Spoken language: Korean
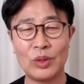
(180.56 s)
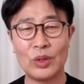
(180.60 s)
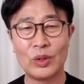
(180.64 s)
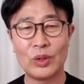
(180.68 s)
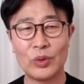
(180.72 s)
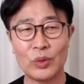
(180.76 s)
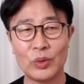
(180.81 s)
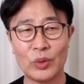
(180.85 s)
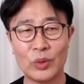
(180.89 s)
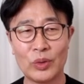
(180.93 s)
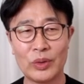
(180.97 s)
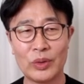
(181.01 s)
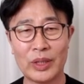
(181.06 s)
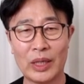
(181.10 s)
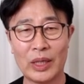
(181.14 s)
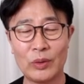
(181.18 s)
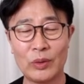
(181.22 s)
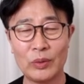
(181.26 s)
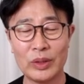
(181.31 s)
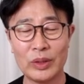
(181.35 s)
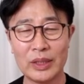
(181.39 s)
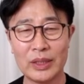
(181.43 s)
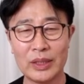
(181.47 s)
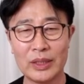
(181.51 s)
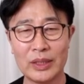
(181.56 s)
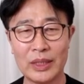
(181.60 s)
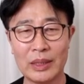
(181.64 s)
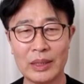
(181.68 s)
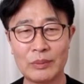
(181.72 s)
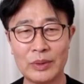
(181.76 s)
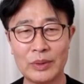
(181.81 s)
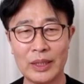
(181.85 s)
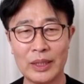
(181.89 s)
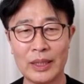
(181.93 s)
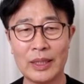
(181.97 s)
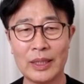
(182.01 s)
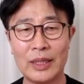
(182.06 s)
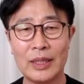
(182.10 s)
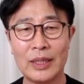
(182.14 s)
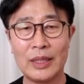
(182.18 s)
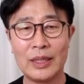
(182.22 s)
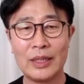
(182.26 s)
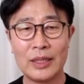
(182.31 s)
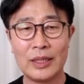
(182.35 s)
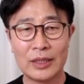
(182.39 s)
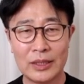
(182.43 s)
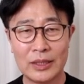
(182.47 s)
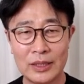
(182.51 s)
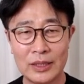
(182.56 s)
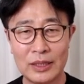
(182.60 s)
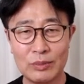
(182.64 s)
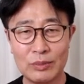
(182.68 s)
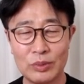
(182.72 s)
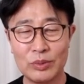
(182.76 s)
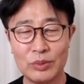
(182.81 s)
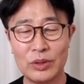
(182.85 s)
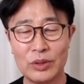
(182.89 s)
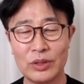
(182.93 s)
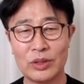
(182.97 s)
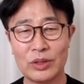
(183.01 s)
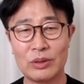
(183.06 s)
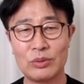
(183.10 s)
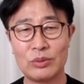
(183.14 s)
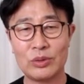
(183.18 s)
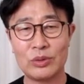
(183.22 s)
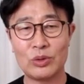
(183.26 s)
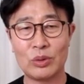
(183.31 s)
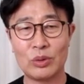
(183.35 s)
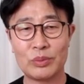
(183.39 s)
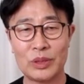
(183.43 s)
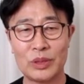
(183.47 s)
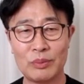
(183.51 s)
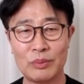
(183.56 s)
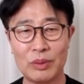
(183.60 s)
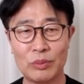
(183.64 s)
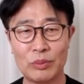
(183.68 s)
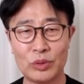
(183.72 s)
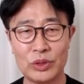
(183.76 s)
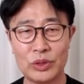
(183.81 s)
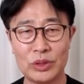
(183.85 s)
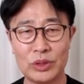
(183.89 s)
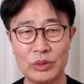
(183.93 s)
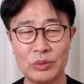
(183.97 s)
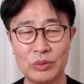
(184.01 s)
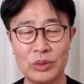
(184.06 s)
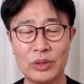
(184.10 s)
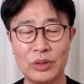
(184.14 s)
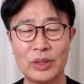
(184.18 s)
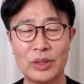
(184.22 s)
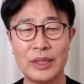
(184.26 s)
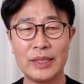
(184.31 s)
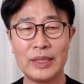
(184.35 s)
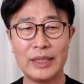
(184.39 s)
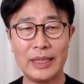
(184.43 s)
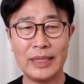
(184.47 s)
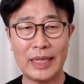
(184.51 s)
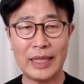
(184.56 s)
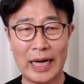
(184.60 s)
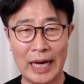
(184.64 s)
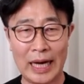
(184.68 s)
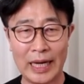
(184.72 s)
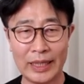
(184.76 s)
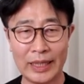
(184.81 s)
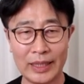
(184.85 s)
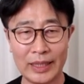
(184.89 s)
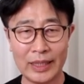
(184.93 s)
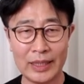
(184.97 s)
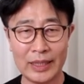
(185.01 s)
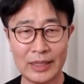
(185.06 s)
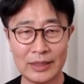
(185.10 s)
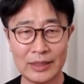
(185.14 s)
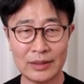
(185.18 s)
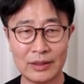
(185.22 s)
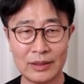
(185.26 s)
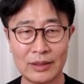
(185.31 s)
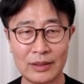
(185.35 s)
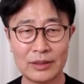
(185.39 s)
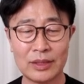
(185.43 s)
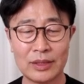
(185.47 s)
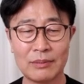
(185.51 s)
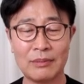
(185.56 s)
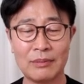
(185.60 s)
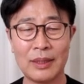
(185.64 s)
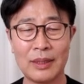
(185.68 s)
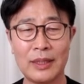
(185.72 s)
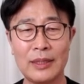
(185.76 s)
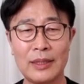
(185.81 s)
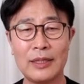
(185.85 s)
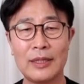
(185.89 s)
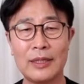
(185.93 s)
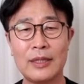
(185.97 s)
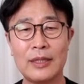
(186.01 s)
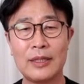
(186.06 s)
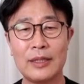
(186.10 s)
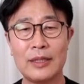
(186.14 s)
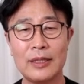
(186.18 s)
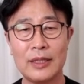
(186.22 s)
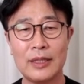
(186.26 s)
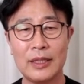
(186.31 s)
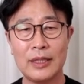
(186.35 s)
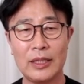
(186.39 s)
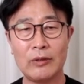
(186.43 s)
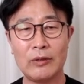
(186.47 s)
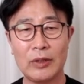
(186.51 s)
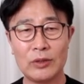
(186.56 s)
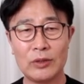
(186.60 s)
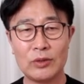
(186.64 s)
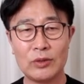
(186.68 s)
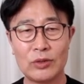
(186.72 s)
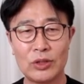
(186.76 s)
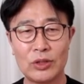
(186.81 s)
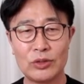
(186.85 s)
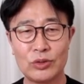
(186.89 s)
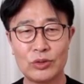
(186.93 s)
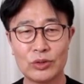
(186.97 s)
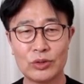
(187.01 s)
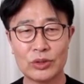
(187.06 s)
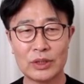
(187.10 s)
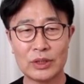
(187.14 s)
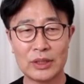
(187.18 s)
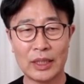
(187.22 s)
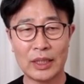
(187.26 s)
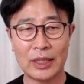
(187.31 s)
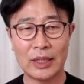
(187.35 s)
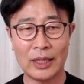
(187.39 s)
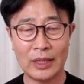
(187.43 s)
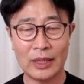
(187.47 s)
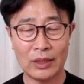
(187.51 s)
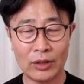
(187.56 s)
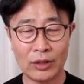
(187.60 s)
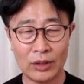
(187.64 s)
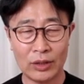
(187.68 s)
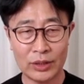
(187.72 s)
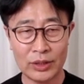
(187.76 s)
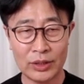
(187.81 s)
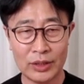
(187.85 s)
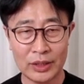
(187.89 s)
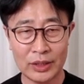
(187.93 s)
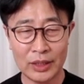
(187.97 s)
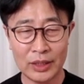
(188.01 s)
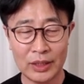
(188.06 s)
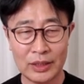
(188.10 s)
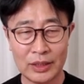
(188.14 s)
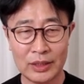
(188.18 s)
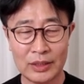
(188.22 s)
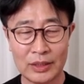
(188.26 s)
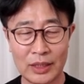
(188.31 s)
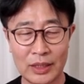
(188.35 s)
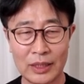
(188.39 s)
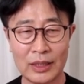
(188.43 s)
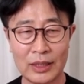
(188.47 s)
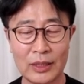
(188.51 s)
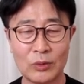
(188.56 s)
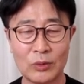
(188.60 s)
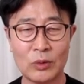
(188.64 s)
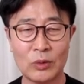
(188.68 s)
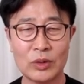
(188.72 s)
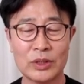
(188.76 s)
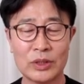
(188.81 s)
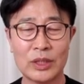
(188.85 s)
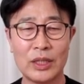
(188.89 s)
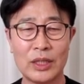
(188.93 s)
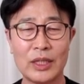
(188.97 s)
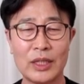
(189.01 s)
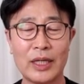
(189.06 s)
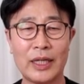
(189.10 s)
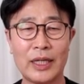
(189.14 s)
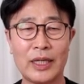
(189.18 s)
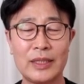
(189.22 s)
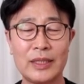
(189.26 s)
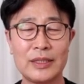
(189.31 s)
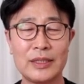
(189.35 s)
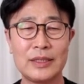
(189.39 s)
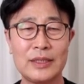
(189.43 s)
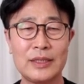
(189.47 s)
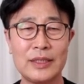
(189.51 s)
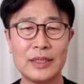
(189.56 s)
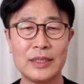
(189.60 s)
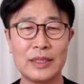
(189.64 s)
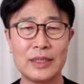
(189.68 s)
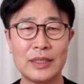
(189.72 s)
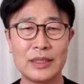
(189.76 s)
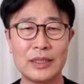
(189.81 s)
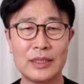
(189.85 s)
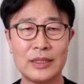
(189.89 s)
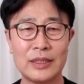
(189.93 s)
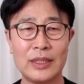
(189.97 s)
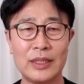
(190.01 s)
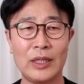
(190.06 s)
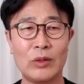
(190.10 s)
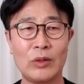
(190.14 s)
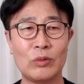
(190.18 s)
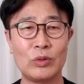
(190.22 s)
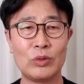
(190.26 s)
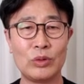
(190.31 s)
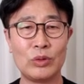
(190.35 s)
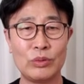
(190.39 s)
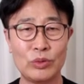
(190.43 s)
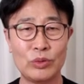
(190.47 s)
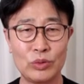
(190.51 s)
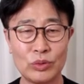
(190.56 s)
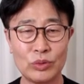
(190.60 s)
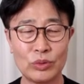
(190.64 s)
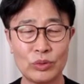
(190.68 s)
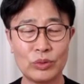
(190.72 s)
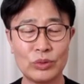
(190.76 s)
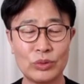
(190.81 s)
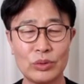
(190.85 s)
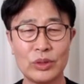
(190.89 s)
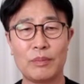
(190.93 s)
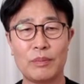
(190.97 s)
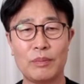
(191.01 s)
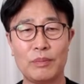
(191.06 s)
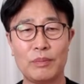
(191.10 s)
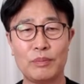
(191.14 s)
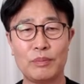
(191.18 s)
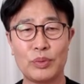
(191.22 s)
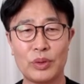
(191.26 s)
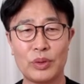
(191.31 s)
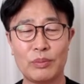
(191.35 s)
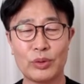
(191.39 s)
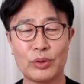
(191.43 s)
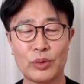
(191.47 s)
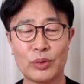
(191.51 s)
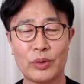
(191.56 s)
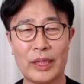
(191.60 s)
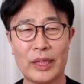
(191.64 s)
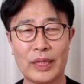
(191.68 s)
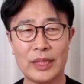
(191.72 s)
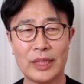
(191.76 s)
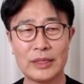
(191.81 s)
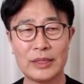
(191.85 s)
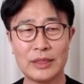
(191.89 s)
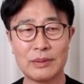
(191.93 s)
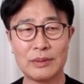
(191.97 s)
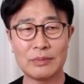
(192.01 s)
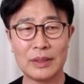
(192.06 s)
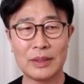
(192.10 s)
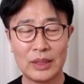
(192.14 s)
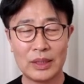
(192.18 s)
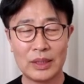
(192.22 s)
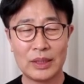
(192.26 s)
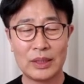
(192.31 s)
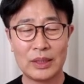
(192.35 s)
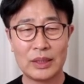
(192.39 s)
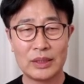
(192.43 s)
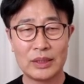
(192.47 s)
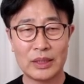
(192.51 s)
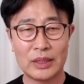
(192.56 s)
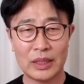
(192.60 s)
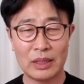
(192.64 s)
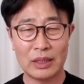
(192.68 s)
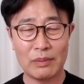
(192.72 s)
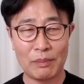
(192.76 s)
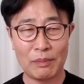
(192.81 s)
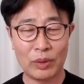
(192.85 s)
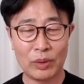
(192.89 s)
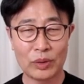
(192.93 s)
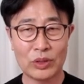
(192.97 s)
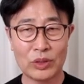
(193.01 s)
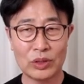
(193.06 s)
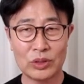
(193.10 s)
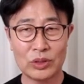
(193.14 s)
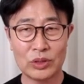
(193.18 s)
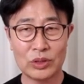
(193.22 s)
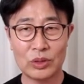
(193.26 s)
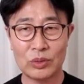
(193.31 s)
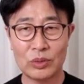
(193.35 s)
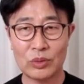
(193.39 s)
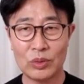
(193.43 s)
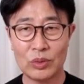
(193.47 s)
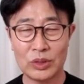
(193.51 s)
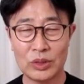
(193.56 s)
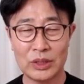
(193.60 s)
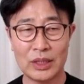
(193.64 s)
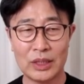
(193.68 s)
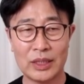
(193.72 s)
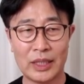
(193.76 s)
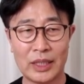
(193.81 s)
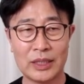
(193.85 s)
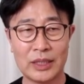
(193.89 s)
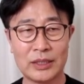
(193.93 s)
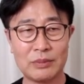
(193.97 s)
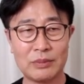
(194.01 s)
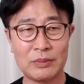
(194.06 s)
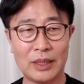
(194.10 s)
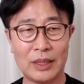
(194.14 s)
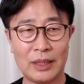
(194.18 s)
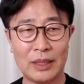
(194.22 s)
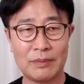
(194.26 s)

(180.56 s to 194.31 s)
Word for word: 노력을 하고 있기 때문에 그 부분을 여러분이 좀 살펴보시고요 이 강의에서 정말 이관용 건축사가 어떻게 디자인하고 설계를 하는지 그 내용을 쭉 풀어보도록 하겠습니다 자 그러면 본격적으로 시작을 하겠습니다